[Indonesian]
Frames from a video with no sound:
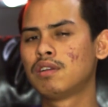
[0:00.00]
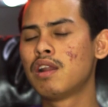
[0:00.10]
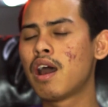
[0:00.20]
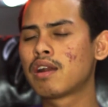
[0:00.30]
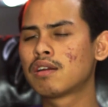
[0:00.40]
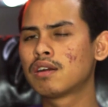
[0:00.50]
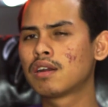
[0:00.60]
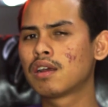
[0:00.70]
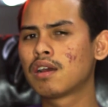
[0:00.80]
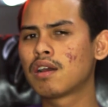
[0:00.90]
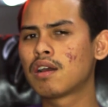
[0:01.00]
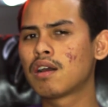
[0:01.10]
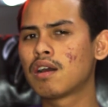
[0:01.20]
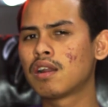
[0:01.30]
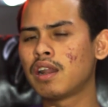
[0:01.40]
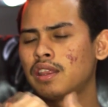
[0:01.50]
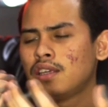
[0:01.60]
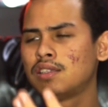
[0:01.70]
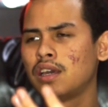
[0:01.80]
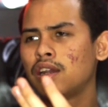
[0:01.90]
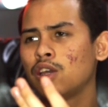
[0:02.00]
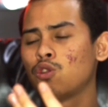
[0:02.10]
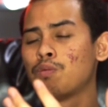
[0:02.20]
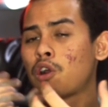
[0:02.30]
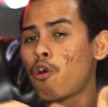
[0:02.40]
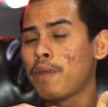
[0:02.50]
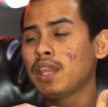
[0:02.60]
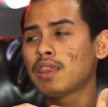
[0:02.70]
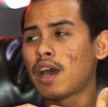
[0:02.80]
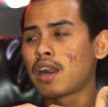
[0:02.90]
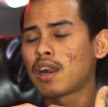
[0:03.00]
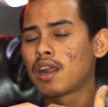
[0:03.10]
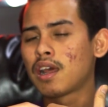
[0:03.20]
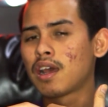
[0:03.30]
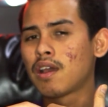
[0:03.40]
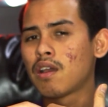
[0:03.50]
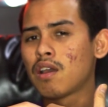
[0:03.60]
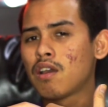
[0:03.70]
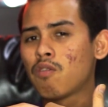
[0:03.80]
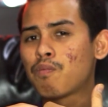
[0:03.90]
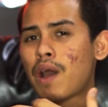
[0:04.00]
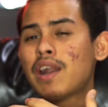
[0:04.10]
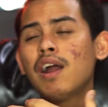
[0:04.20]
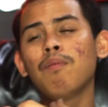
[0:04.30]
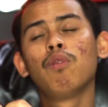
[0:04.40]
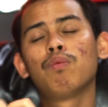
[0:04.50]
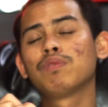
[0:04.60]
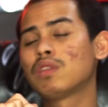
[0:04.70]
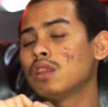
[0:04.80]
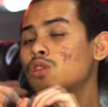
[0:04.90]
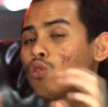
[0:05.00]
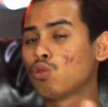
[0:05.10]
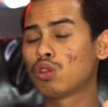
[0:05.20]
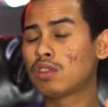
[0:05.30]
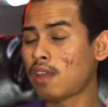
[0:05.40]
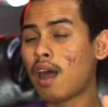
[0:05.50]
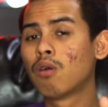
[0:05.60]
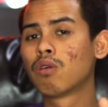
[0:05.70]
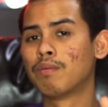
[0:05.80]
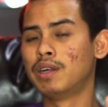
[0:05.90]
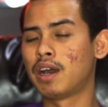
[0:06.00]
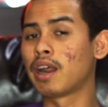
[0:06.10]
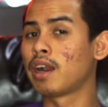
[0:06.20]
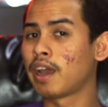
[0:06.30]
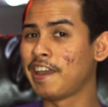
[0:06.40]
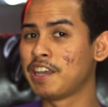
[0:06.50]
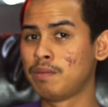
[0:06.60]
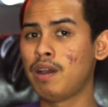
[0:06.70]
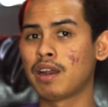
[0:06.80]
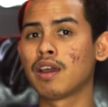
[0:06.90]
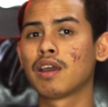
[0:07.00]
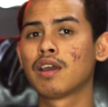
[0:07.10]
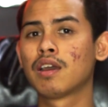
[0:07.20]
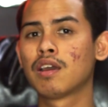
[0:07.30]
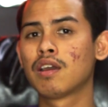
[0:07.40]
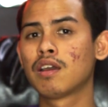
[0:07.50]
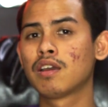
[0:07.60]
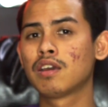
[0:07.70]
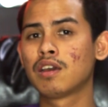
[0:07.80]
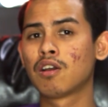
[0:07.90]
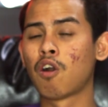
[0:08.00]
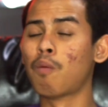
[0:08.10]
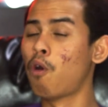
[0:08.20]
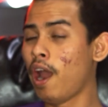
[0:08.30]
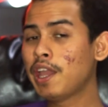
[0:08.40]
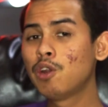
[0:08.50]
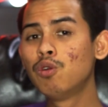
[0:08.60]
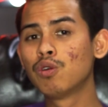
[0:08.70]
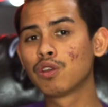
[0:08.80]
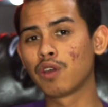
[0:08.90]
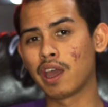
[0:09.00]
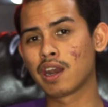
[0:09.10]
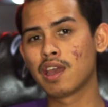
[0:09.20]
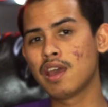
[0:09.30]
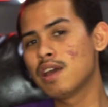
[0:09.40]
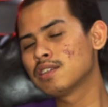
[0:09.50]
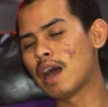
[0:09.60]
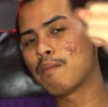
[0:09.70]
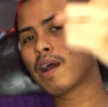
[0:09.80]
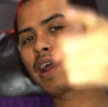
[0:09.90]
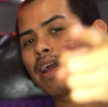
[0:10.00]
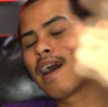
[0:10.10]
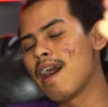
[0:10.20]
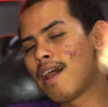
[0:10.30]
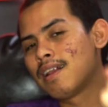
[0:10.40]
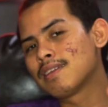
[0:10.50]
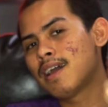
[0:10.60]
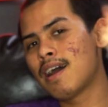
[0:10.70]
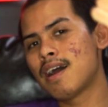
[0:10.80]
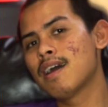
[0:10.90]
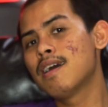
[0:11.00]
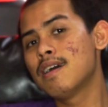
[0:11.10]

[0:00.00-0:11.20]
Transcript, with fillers: dan netizen itu berkomentar, padahal belum tentu tahu kebenarannya kayak gimana, ngomong aja dulu gitu kan. Sama kayak halnya